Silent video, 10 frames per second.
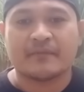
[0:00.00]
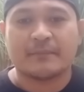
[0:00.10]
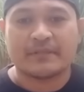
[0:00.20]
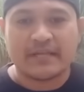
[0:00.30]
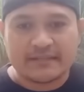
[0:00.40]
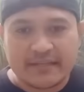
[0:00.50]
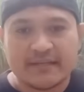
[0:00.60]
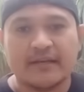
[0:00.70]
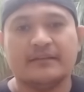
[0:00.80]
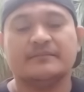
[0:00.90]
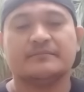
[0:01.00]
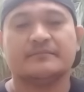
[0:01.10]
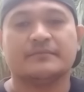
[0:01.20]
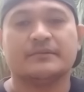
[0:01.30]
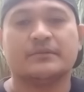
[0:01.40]
ประธาน
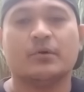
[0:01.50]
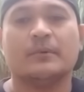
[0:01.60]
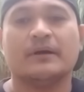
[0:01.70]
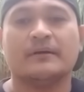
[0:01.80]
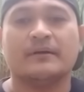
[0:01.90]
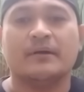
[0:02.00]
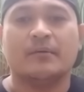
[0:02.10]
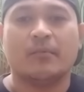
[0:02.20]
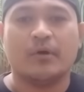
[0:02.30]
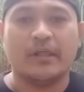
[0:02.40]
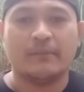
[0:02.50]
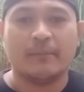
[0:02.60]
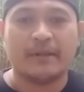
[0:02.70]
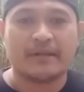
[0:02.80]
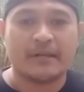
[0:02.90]
มันโตมาโอ้นี่มา
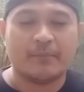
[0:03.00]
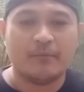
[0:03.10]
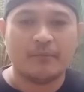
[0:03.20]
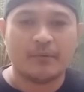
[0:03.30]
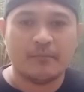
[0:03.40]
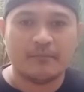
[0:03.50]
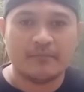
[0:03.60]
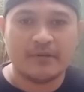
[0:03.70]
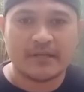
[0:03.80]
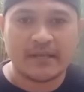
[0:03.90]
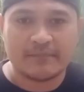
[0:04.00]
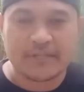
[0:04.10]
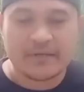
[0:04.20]
ปลิกเลยผมมาผมเรื่องยาเสพติด